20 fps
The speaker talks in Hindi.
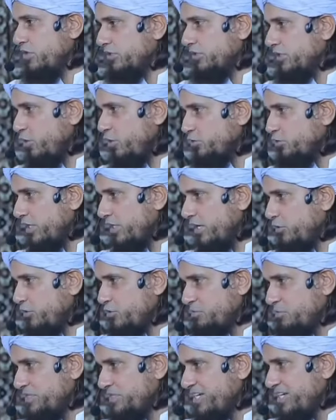खतरा होता ना
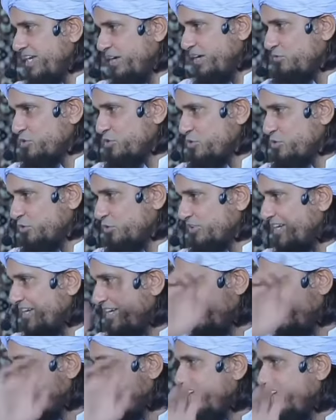कुछ मसला है वो सोता
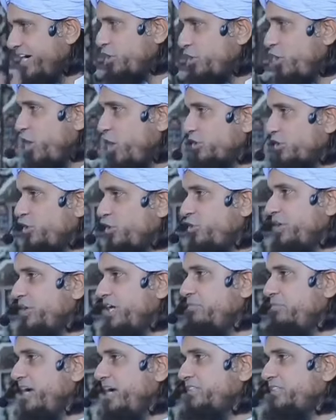नहीं डॉक्टरों
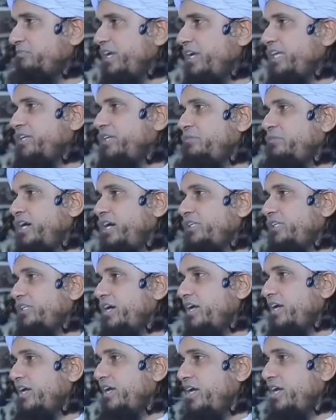की बात पर एतमाद
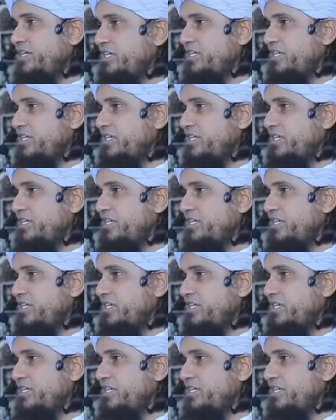करके